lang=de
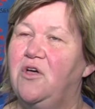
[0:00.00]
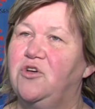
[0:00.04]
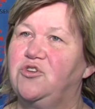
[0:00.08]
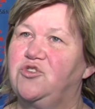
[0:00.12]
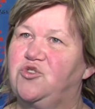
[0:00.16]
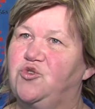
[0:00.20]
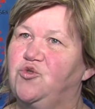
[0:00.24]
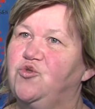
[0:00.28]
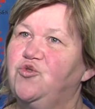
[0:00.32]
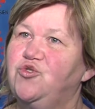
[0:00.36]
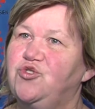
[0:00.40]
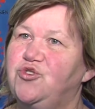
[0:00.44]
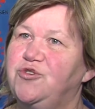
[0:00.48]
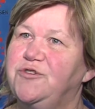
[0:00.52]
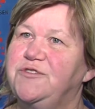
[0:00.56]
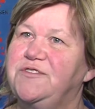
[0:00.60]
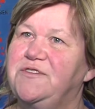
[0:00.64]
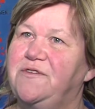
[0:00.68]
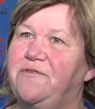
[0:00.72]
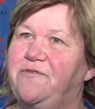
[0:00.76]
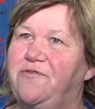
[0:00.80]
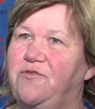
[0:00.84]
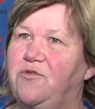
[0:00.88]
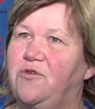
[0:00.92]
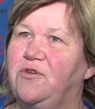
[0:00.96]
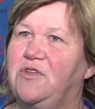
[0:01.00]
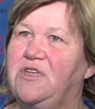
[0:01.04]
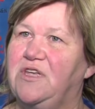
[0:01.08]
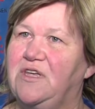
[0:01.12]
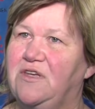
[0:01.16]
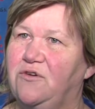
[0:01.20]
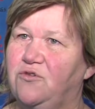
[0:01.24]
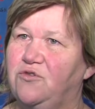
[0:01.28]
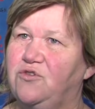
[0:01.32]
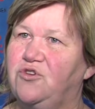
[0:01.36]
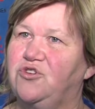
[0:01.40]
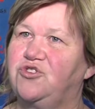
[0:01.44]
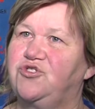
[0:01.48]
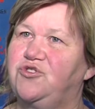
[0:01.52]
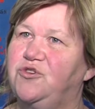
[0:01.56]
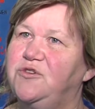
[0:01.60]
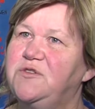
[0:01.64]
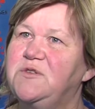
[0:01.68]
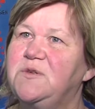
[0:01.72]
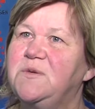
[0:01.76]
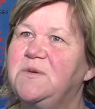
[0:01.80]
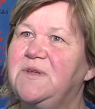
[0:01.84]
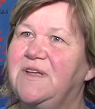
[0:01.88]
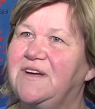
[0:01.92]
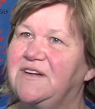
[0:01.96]
Zuschüsse für die
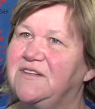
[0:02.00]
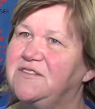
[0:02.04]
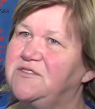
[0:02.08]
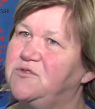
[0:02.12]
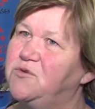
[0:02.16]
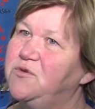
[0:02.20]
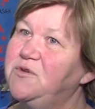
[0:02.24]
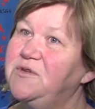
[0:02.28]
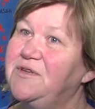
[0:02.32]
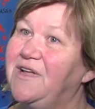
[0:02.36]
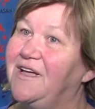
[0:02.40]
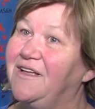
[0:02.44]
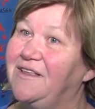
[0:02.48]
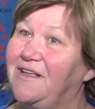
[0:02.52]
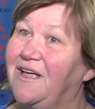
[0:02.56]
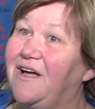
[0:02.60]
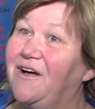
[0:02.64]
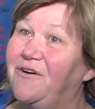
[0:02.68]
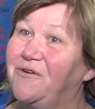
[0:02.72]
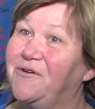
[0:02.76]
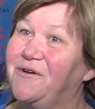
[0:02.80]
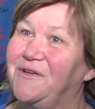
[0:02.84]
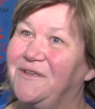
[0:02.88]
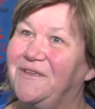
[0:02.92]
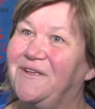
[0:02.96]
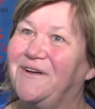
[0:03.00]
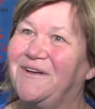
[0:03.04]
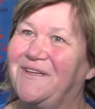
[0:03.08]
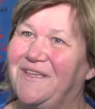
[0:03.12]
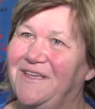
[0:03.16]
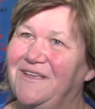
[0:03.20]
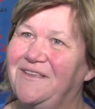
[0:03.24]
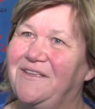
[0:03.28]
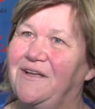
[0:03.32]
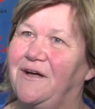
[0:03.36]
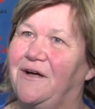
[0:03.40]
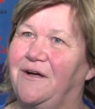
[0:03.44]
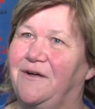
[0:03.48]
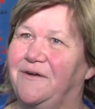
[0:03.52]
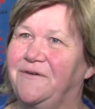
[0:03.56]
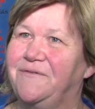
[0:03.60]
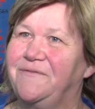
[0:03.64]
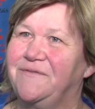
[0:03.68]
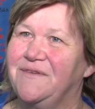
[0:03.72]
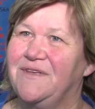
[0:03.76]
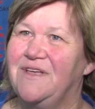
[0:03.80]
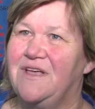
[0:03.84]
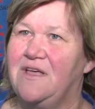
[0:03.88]
Unterstützung der gesunden Ernährung in der Kita